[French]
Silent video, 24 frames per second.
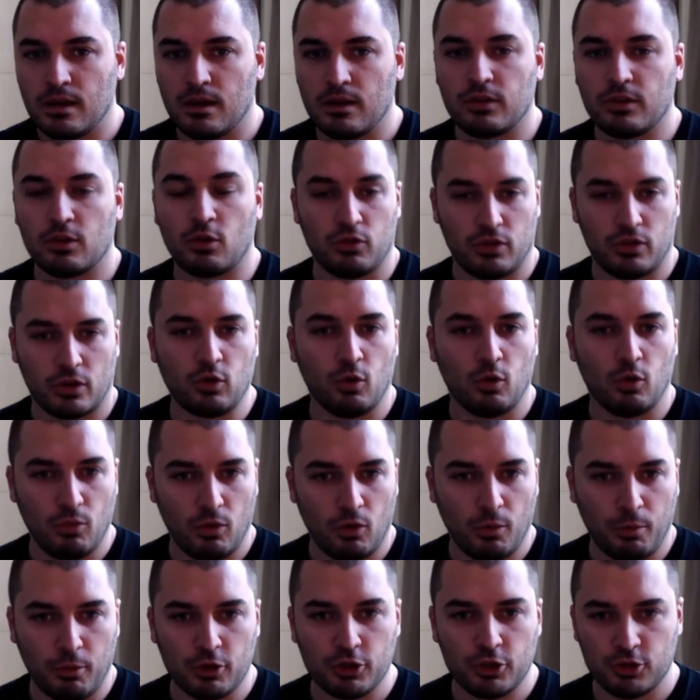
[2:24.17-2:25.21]
Ah, c'est comme ça qu'on me
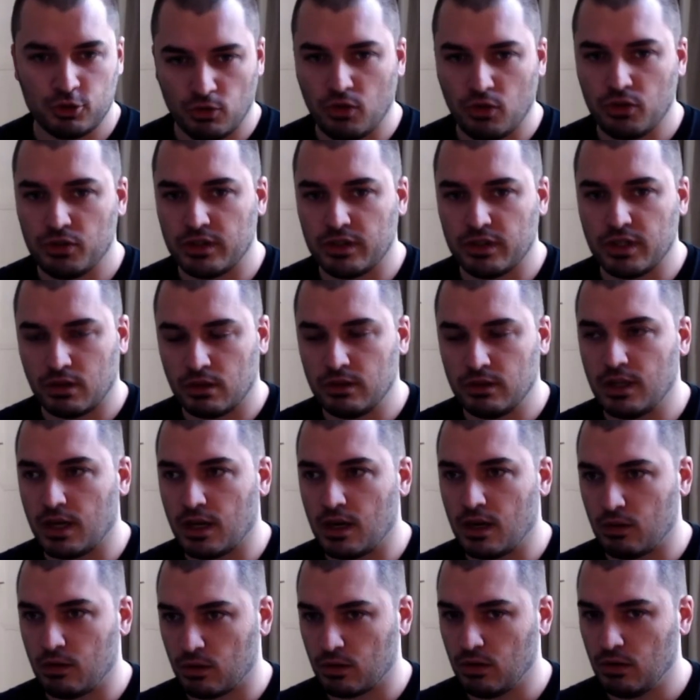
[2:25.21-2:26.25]
reproche souvent d'être un connard
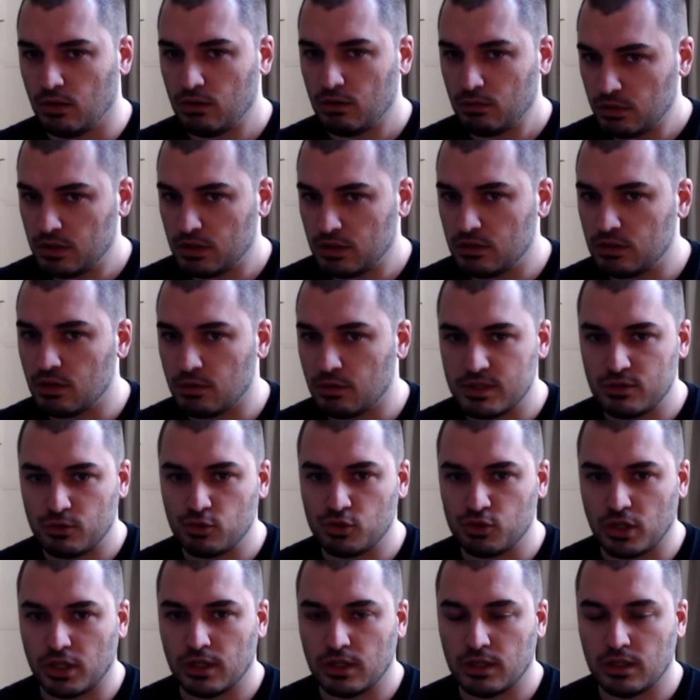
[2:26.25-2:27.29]
arrogant, oui, dans mes
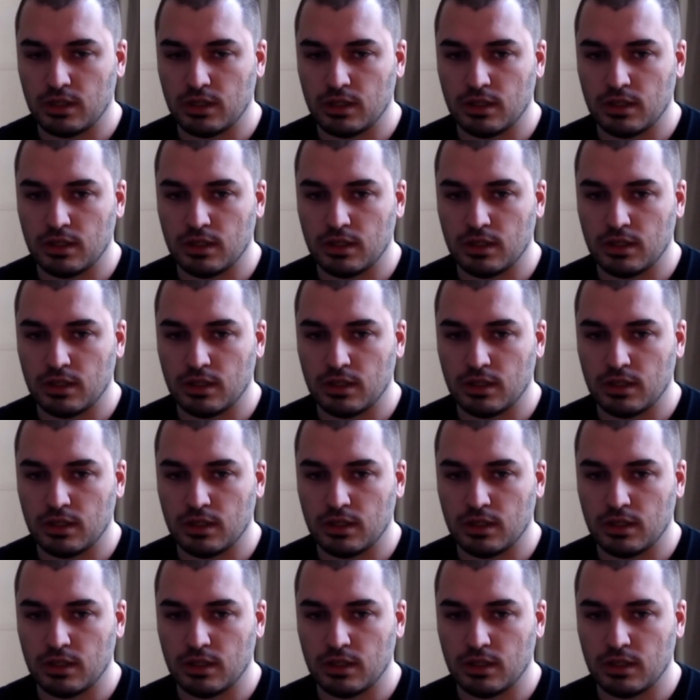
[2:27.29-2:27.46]
sujets.